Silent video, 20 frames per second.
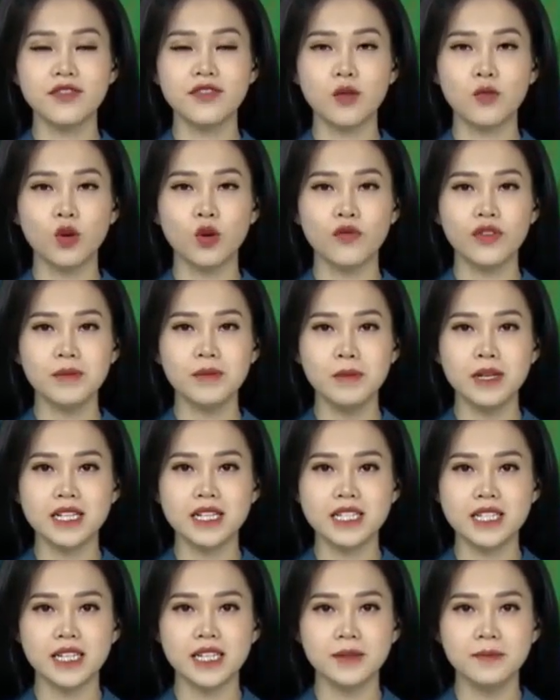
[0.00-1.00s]
hiện nay năng lực
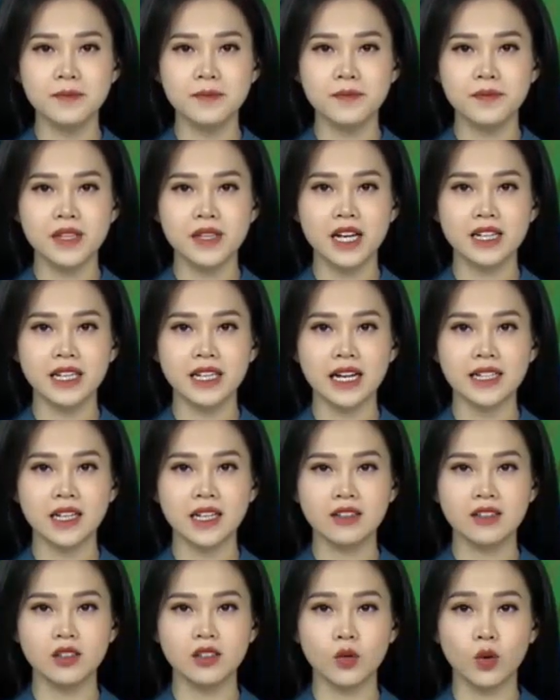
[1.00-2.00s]
của thành phố là
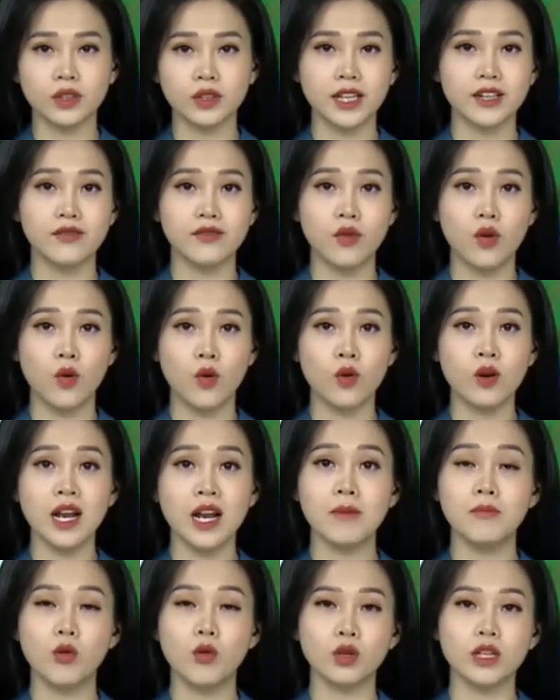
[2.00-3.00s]
1.000 dây chuyển tiêm
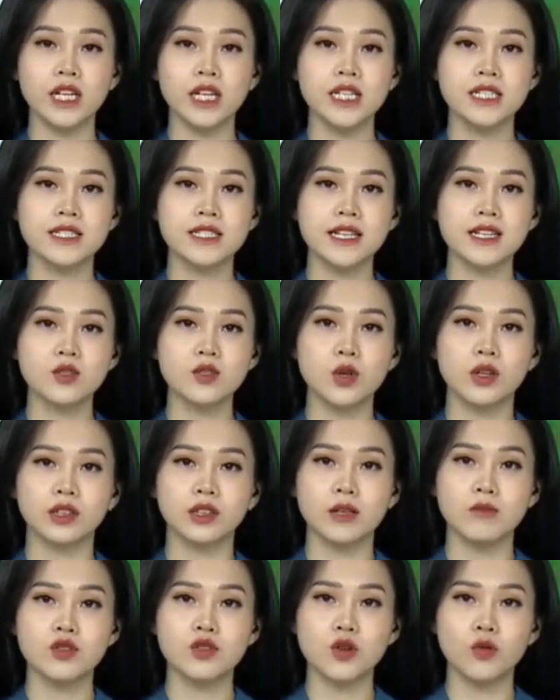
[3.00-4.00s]
chủng, tối đa là
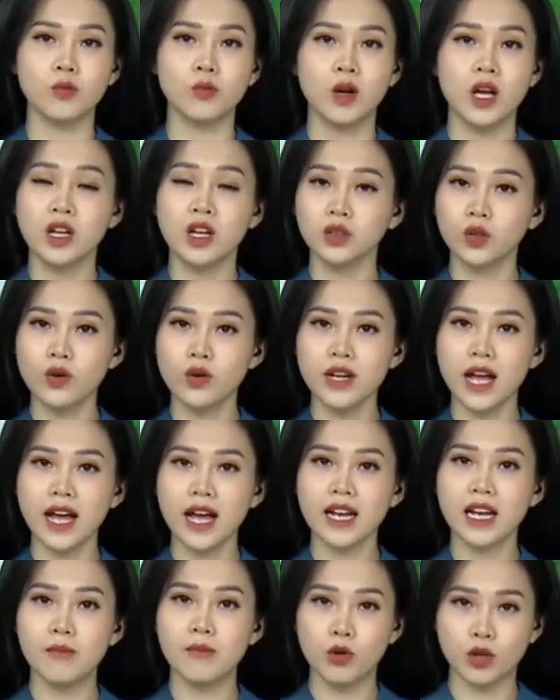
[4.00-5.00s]
1.200 dây
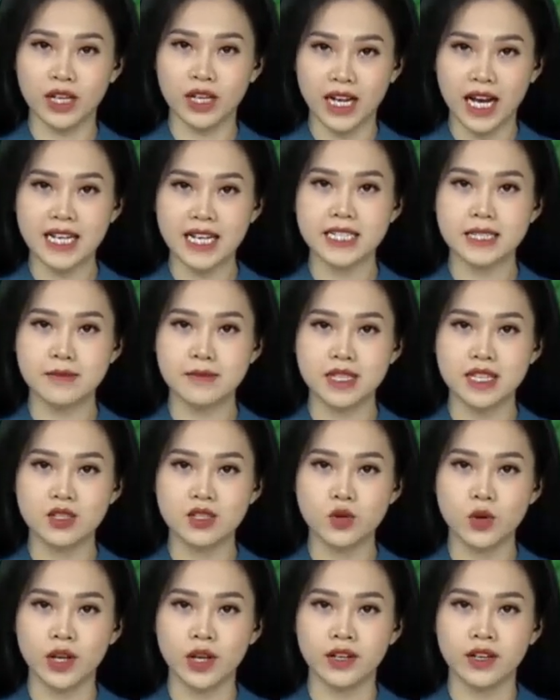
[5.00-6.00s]
chuyển, có thể đáp ứng
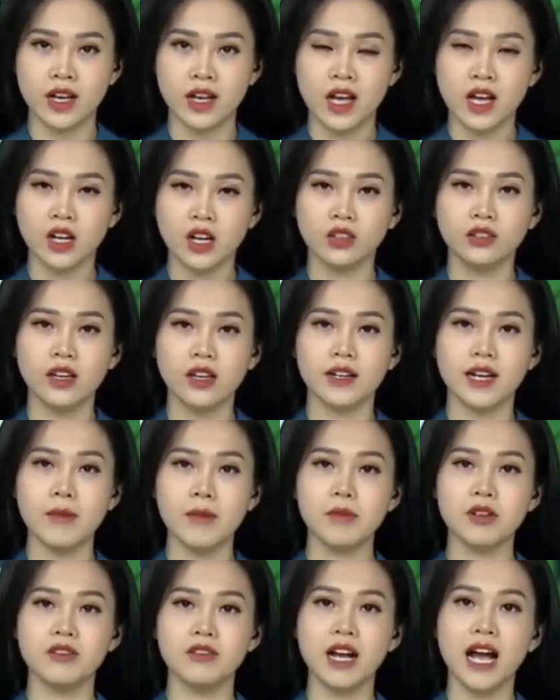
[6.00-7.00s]
200.000 mũi
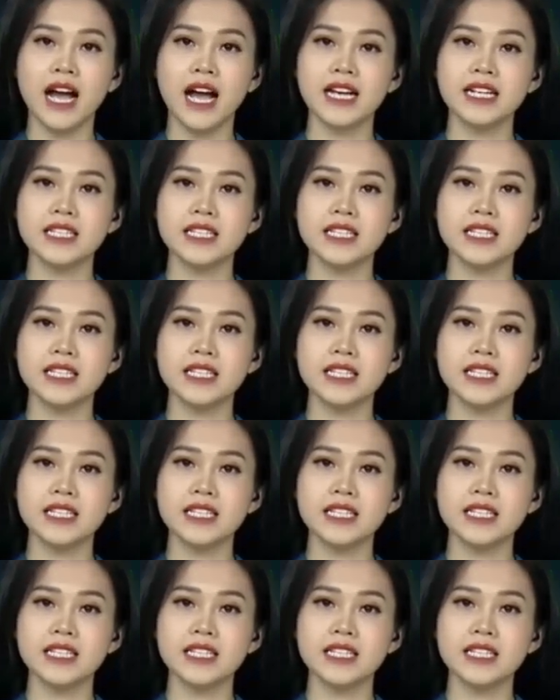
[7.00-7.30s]
một ngày.